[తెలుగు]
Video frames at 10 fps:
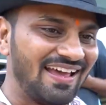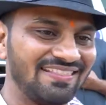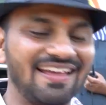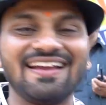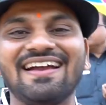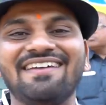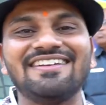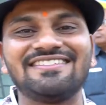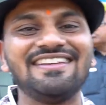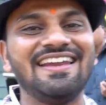అందంగా
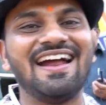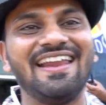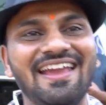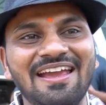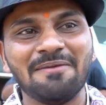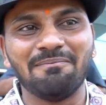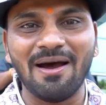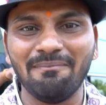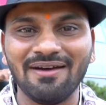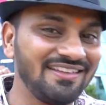వచ్చినాడే
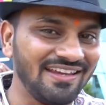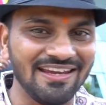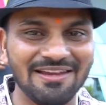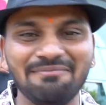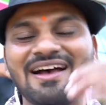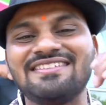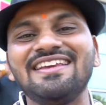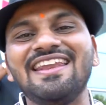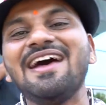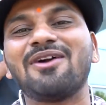బామ్మర్ది
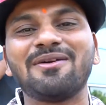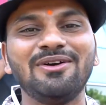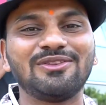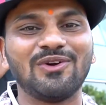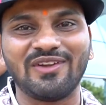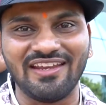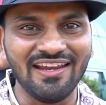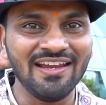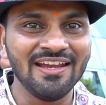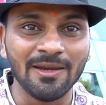ముఖము ముఖముతోటి
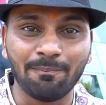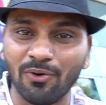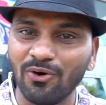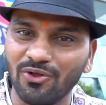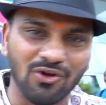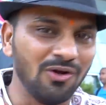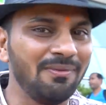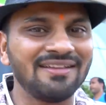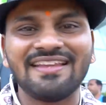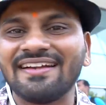ఇప్పుడు
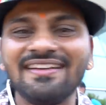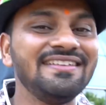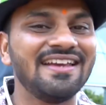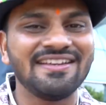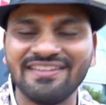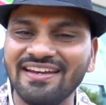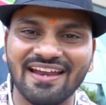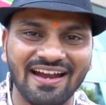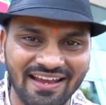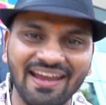మస్త్ యాక్టింగ్
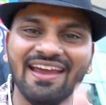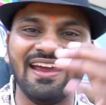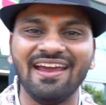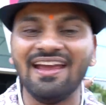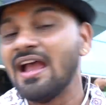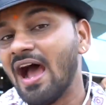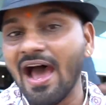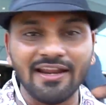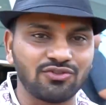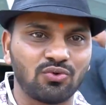చేసినాడే
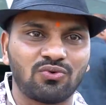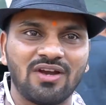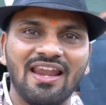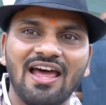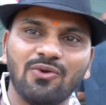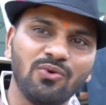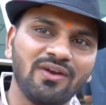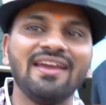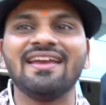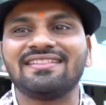అరే చుక్కల
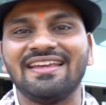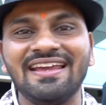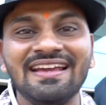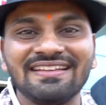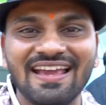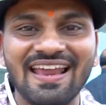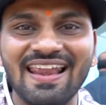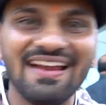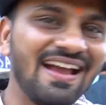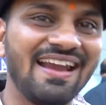లుంగి ఎత్తి
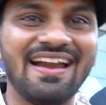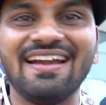తెలంగాణ